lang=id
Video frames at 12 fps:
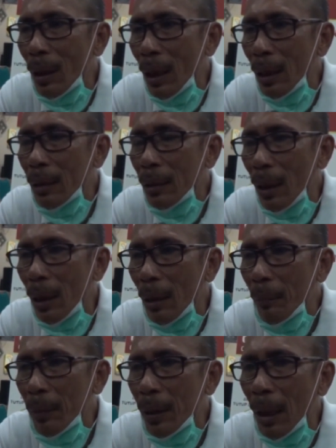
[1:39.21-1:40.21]

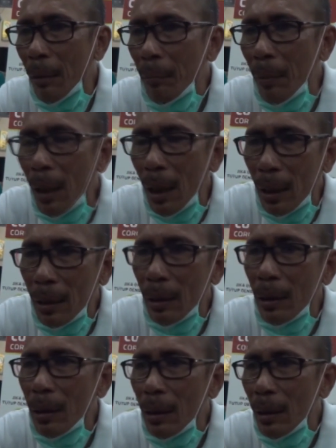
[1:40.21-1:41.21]
ada penambahan
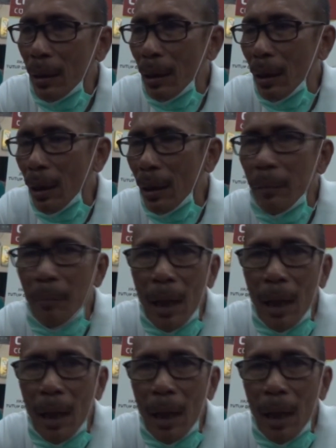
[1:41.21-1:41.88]
5